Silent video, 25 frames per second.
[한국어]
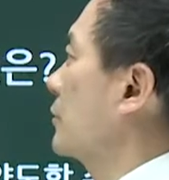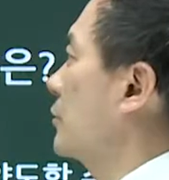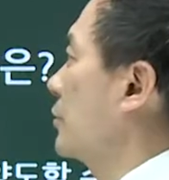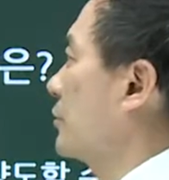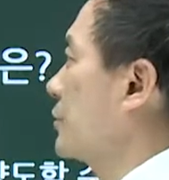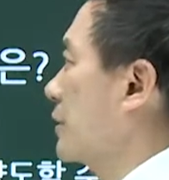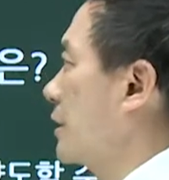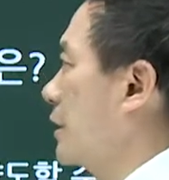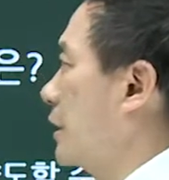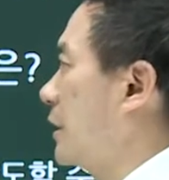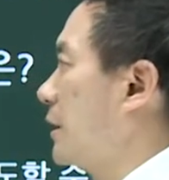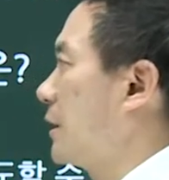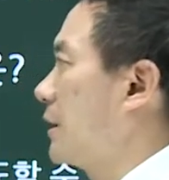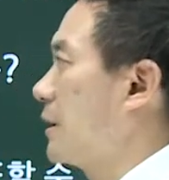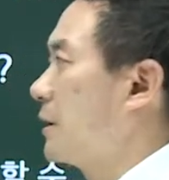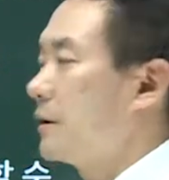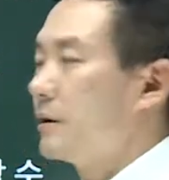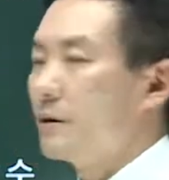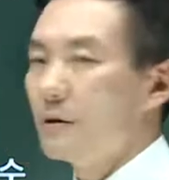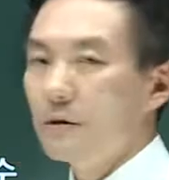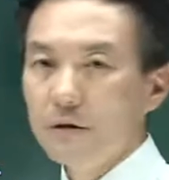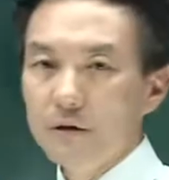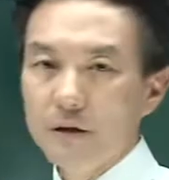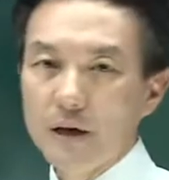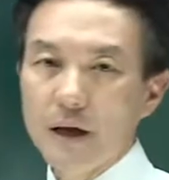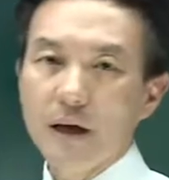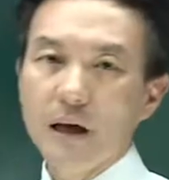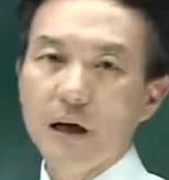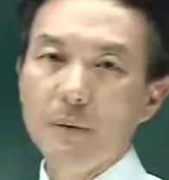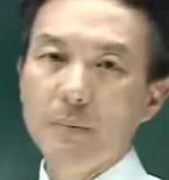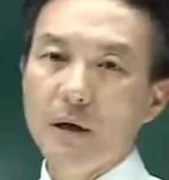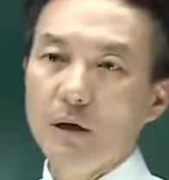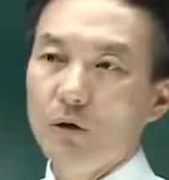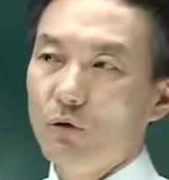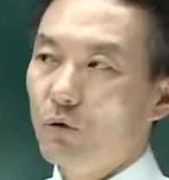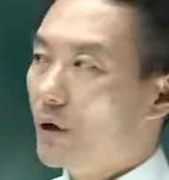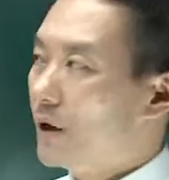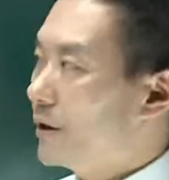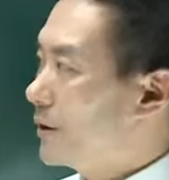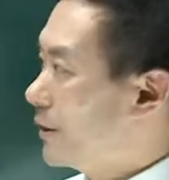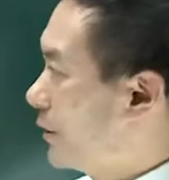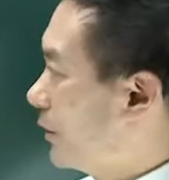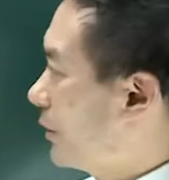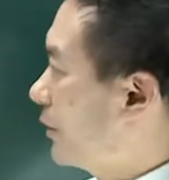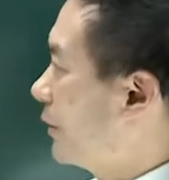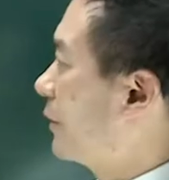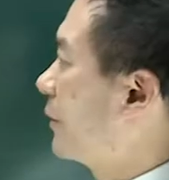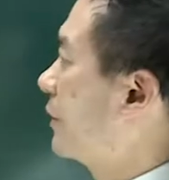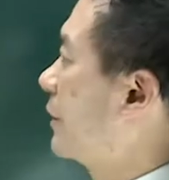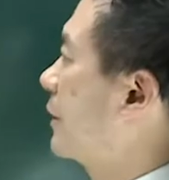토지를 을에게
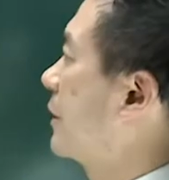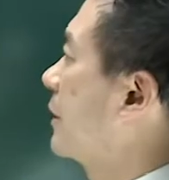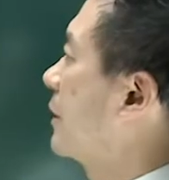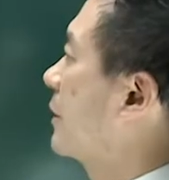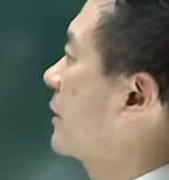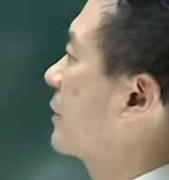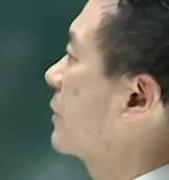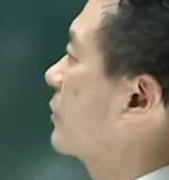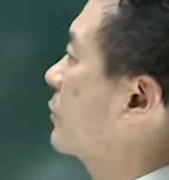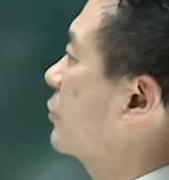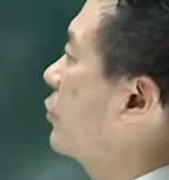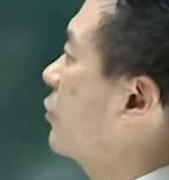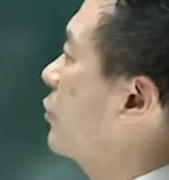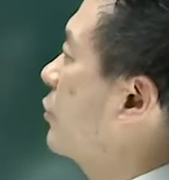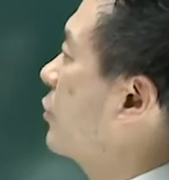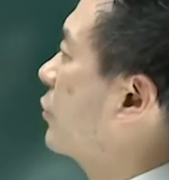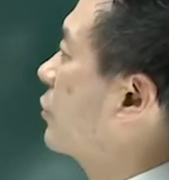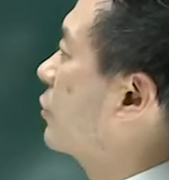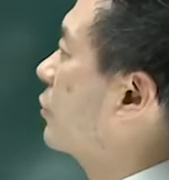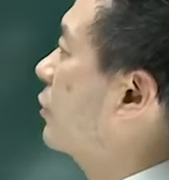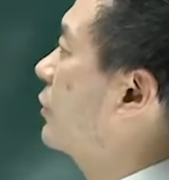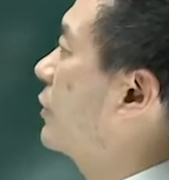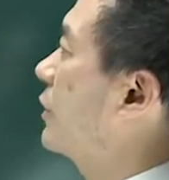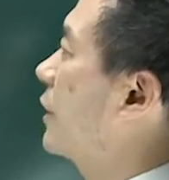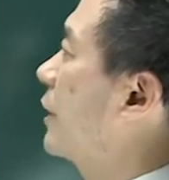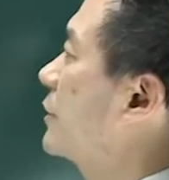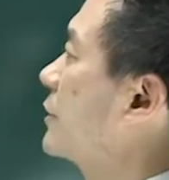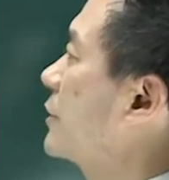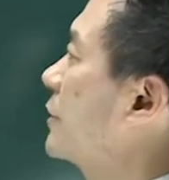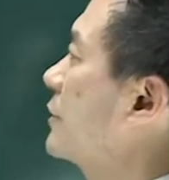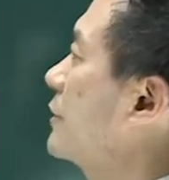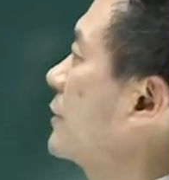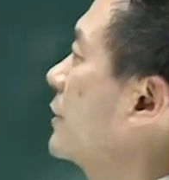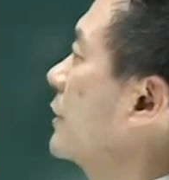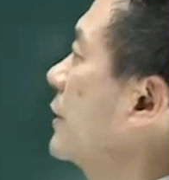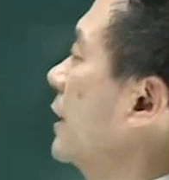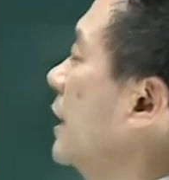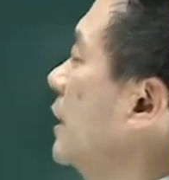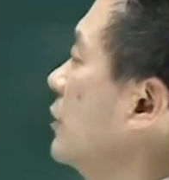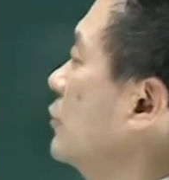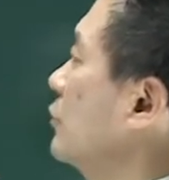매도해서 소유권 이전 등기해